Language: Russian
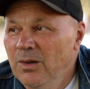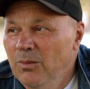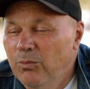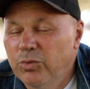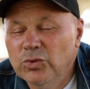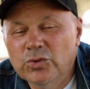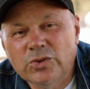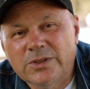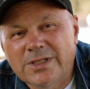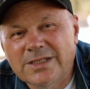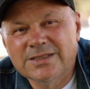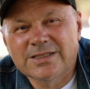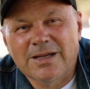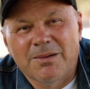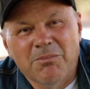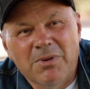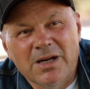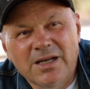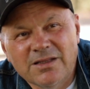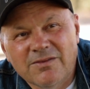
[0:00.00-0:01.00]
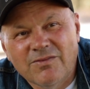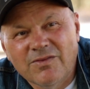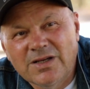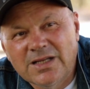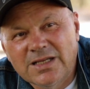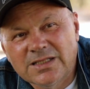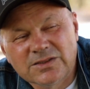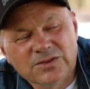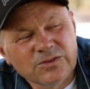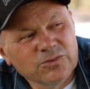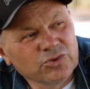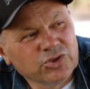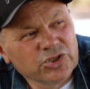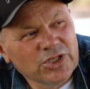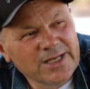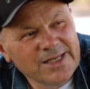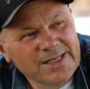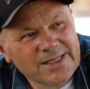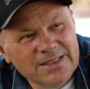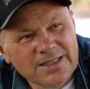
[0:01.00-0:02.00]
Будут ли там молитвенные
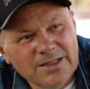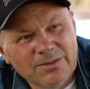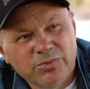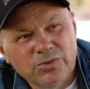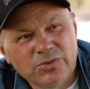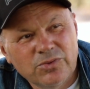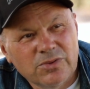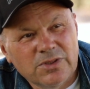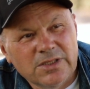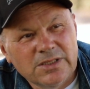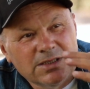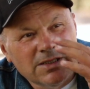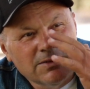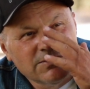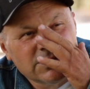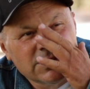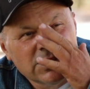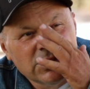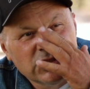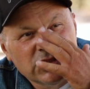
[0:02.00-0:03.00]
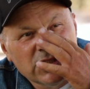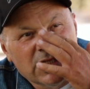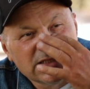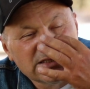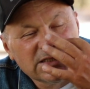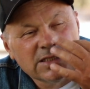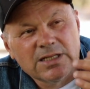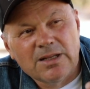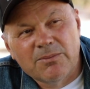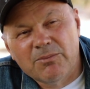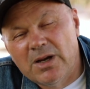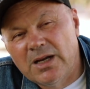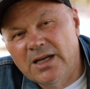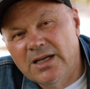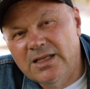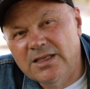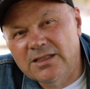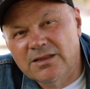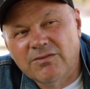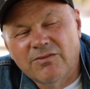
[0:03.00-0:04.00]
служения, будут ли там встречаться на
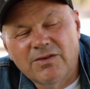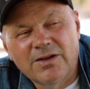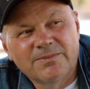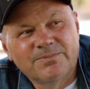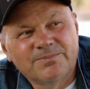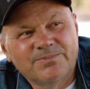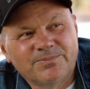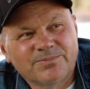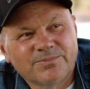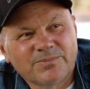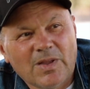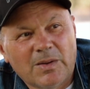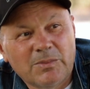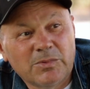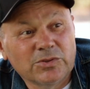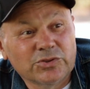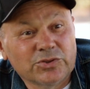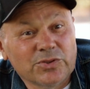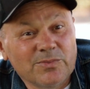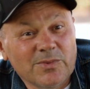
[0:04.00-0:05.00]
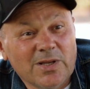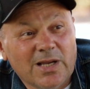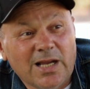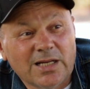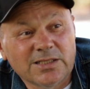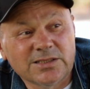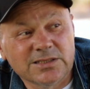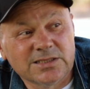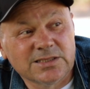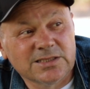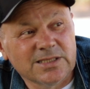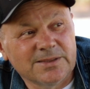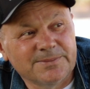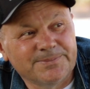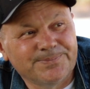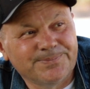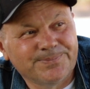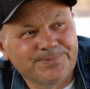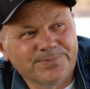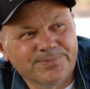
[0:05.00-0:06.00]
молитвы, потому что мне кажется,
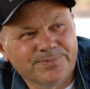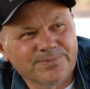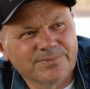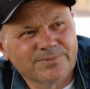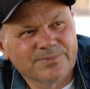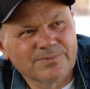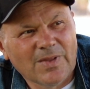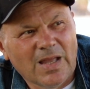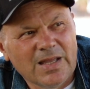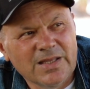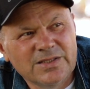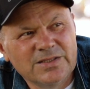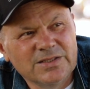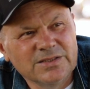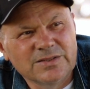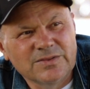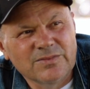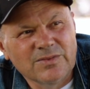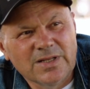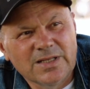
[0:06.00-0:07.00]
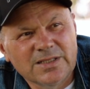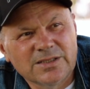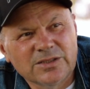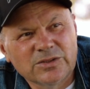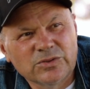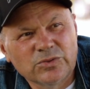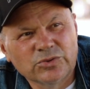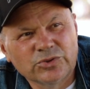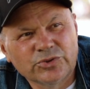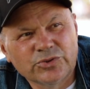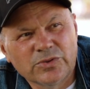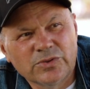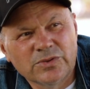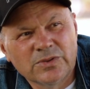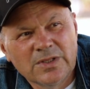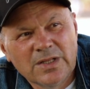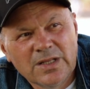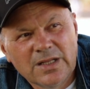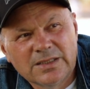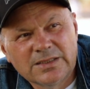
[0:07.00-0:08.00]
Единственное, это то, что
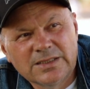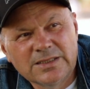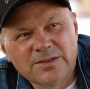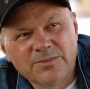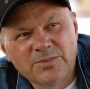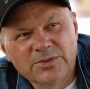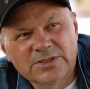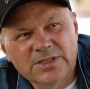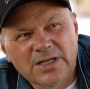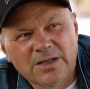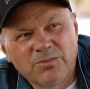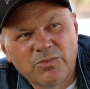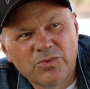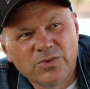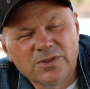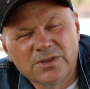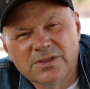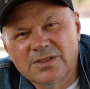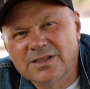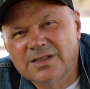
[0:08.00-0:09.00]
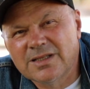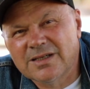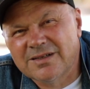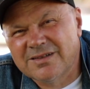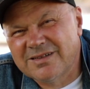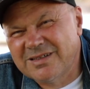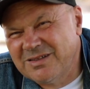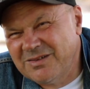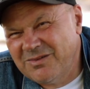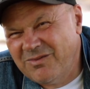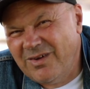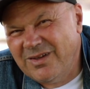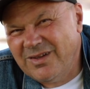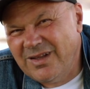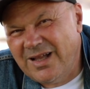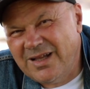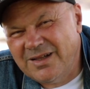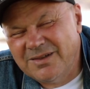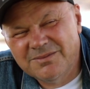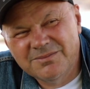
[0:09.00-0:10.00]
на небесах будет, это
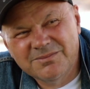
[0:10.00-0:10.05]
хвала.